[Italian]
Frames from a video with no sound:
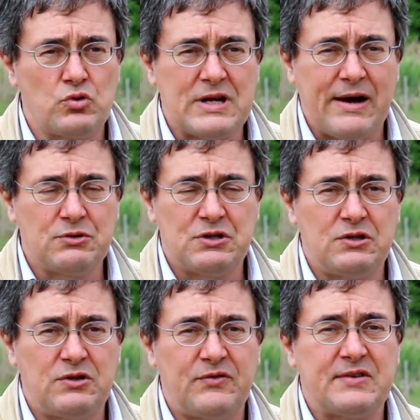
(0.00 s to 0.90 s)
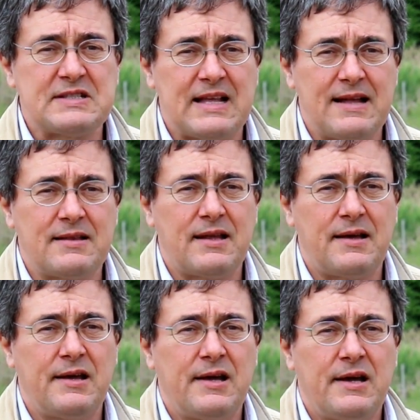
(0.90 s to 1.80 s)
usavo gel
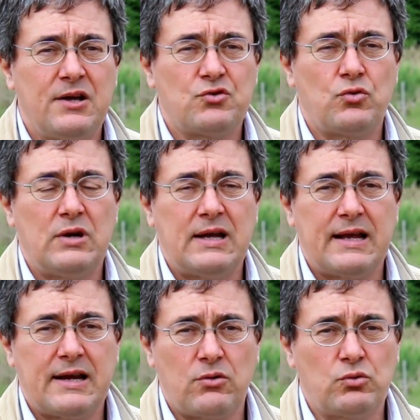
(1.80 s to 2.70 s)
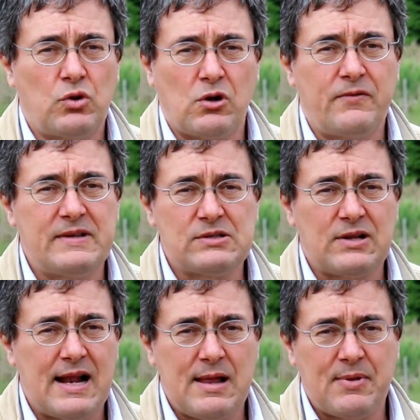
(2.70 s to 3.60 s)
disinfestante sulla coltura
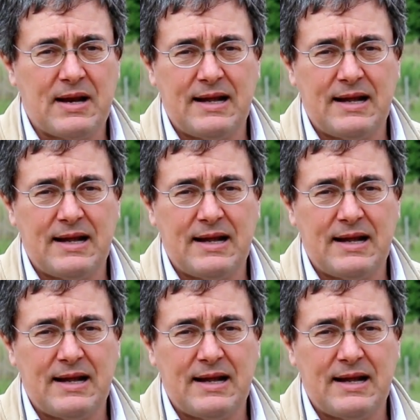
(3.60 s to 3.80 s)
convenzionale perché